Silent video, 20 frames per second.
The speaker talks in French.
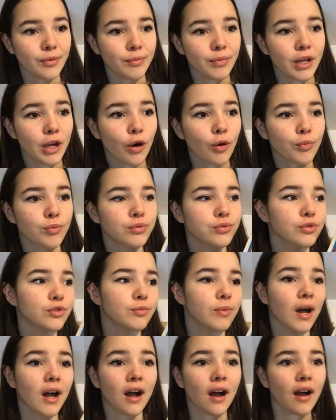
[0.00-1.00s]
mais en
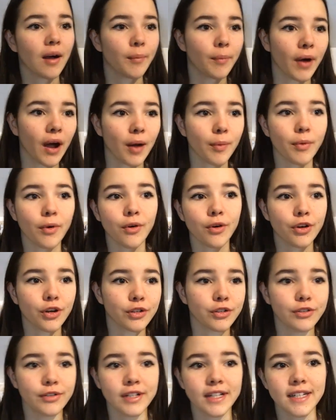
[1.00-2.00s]
plus, bah, par rapport au
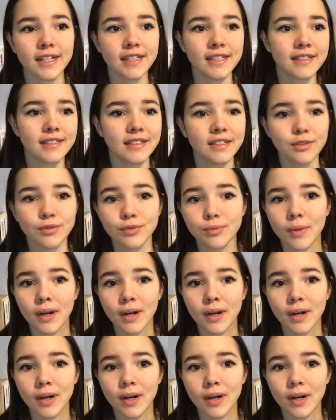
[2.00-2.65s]
code de l'église et tout,